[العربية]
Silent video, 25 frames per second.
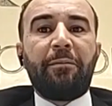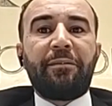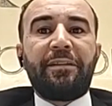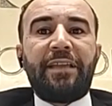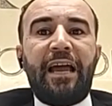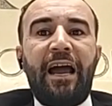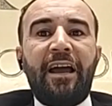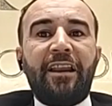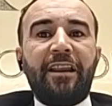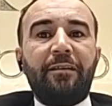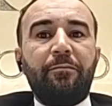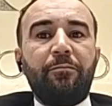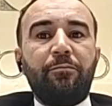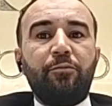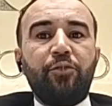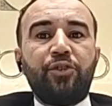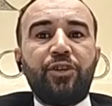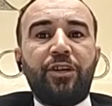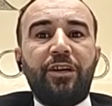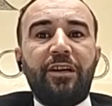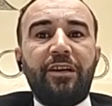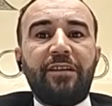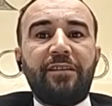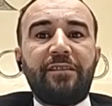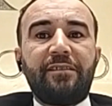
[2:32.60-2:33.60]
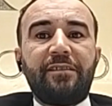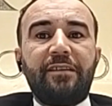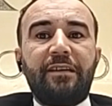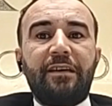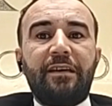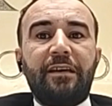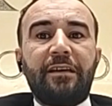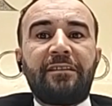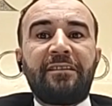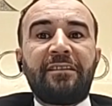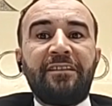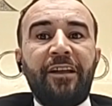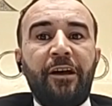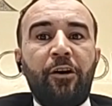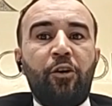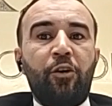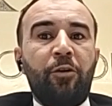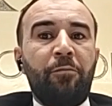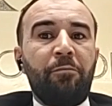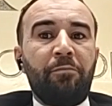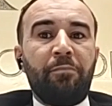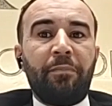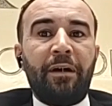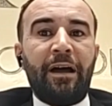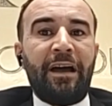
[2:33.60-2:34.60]
تعاني من مشكله آه،
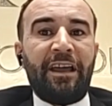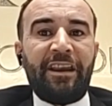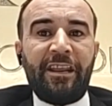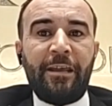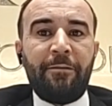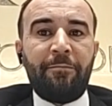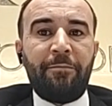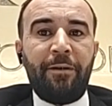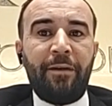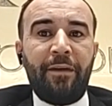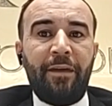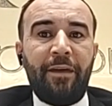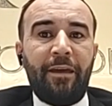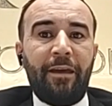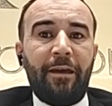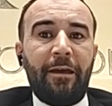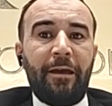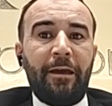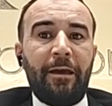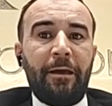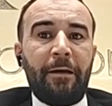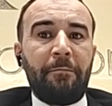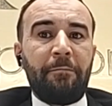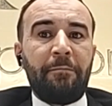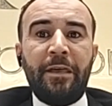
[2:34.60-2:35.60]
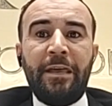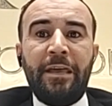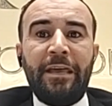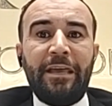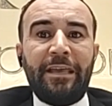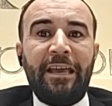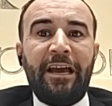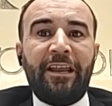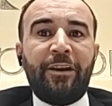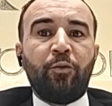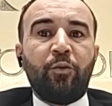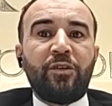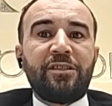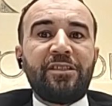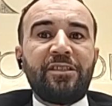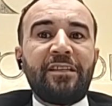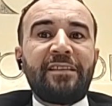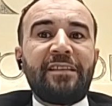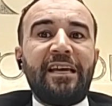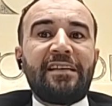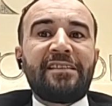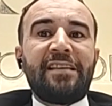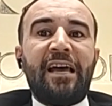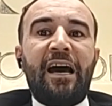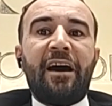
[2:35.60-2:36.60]
تضخم غريبه يعني وصلت
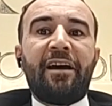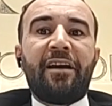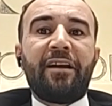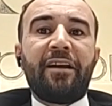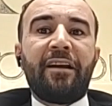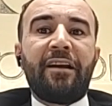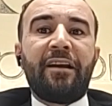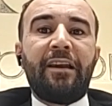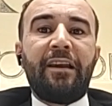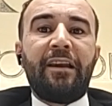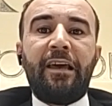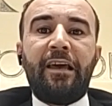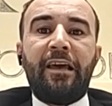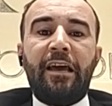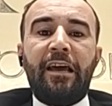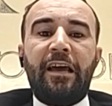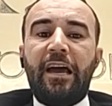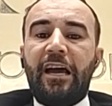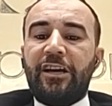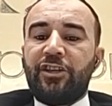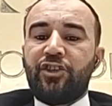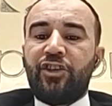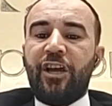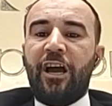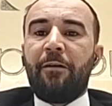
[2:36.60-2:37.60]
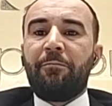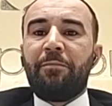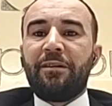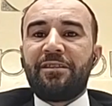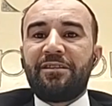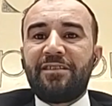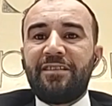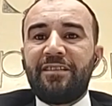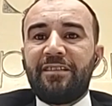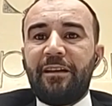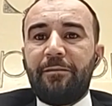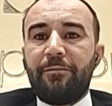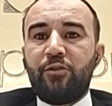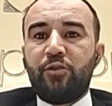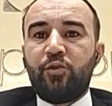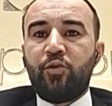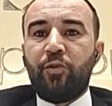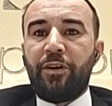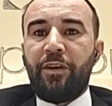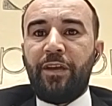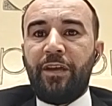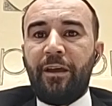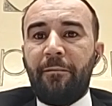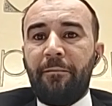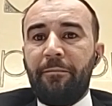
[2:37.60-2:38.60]
اسعار الاشياء آه، بسيطه
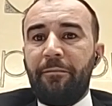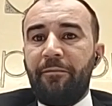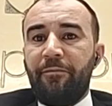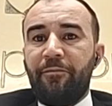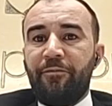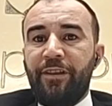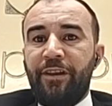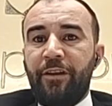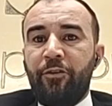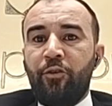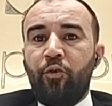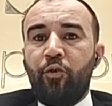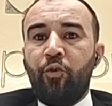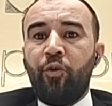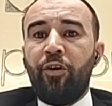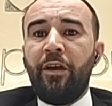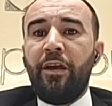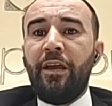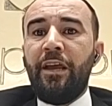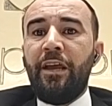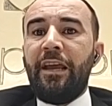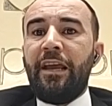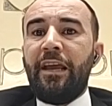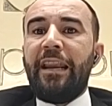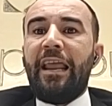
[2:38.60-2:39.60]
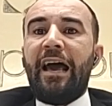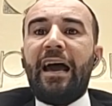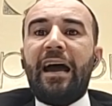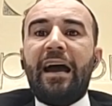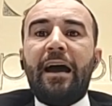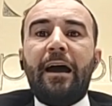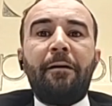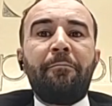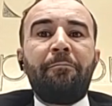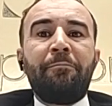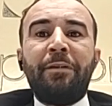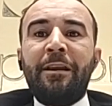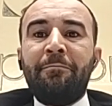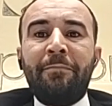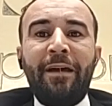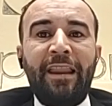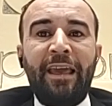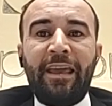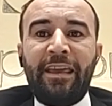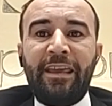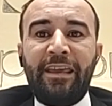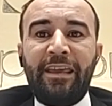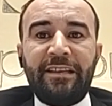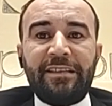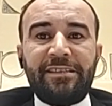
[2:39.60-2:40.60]
بسوريا فينا نقول لا آه،
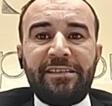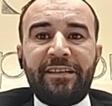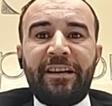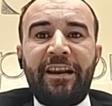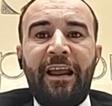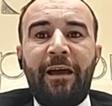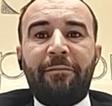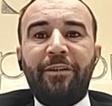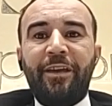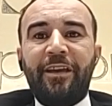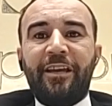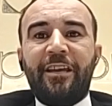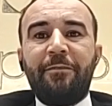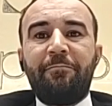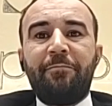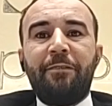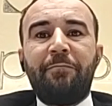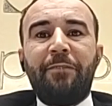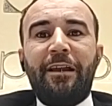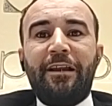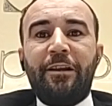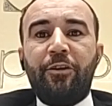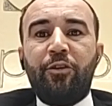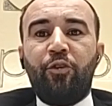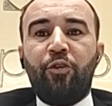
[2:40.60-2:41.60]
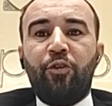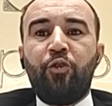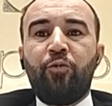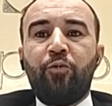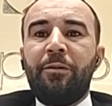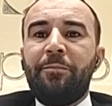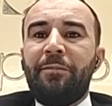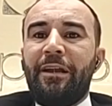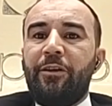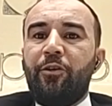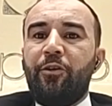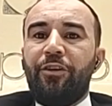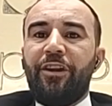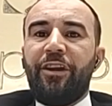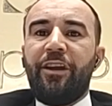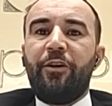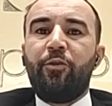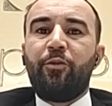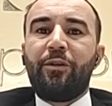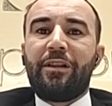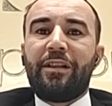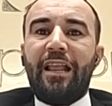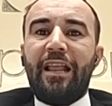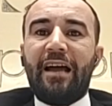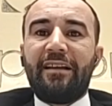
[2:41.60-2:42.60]
بالملايين صرنا عم نحكي بالمليون وبالمليونين
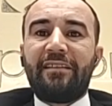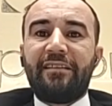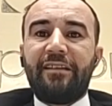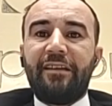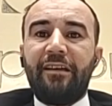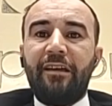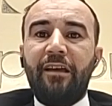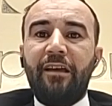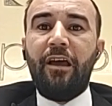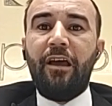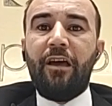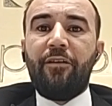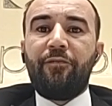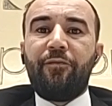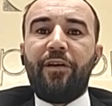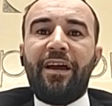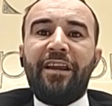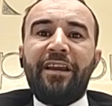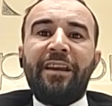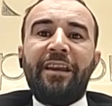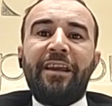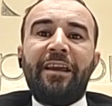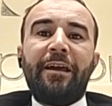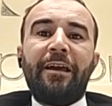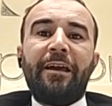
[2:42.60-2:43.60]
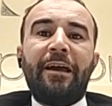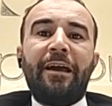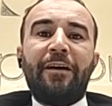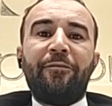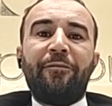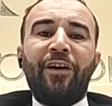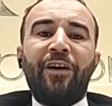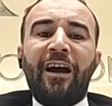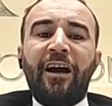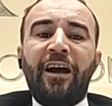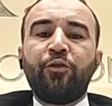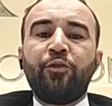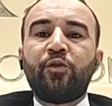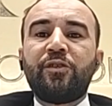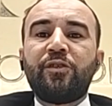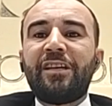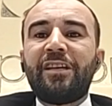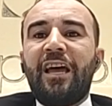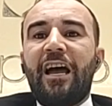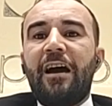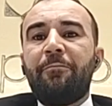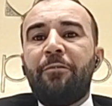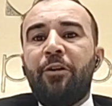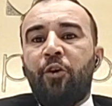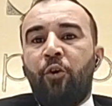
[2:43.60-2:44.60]
وثلاثه فهن فقدوا
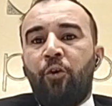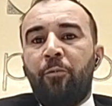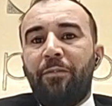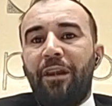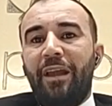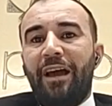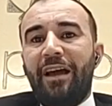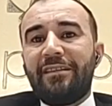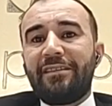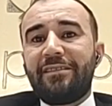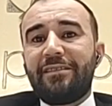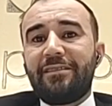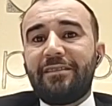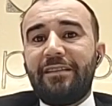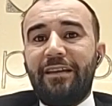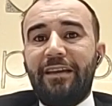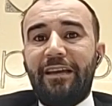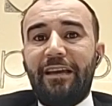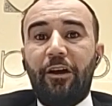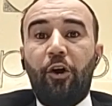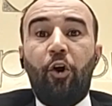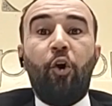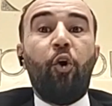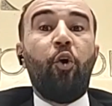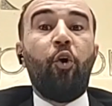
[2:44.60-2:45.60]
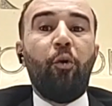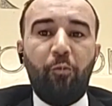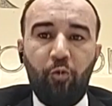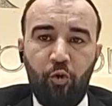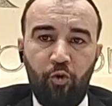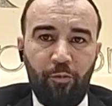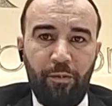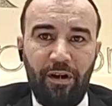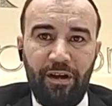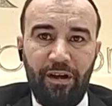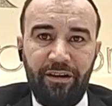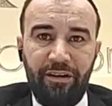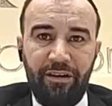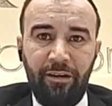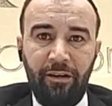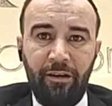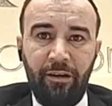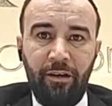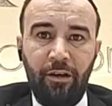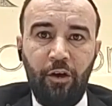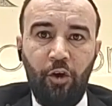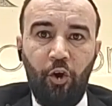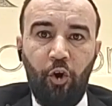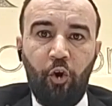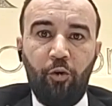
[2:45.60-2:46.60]
الثقه بالعملات عموما
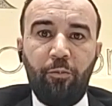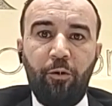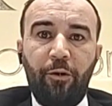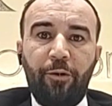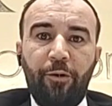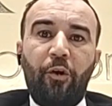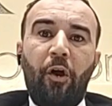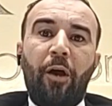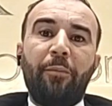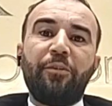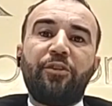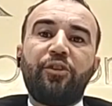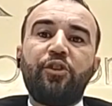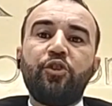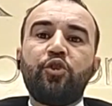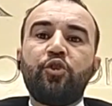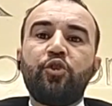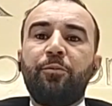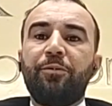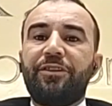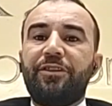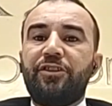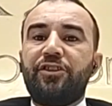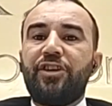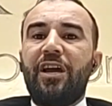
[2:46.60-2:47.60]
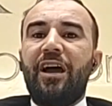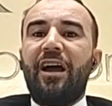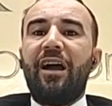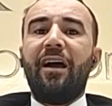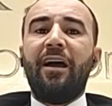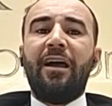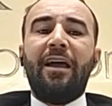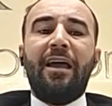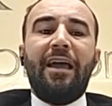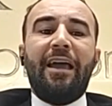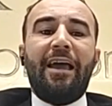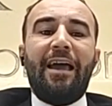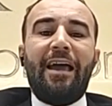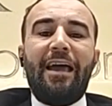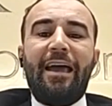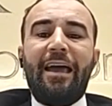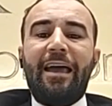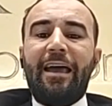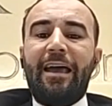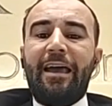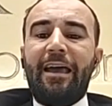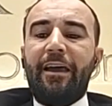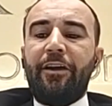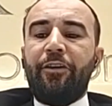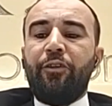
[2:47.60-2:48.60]
عموما وعم يتجهوا باتجاه
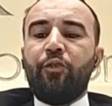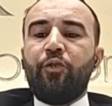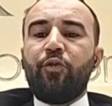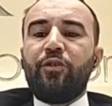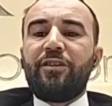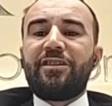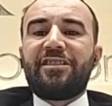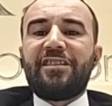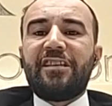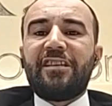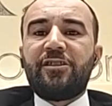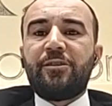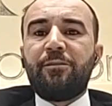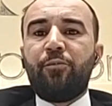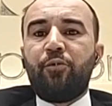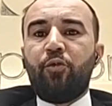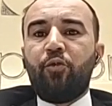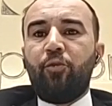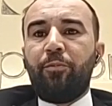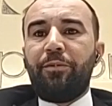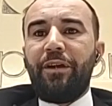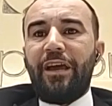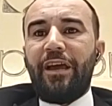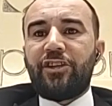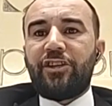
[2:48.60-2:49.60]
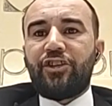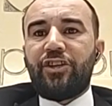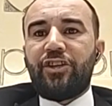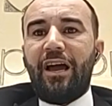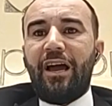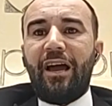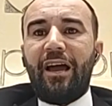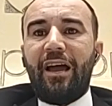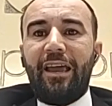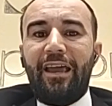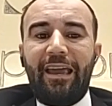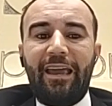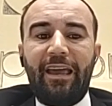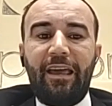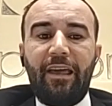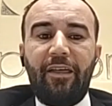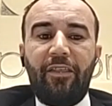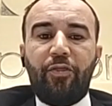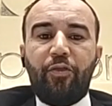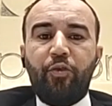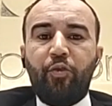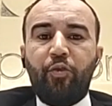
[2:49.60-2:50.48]
آه، انه يستثمروا باشياء آه،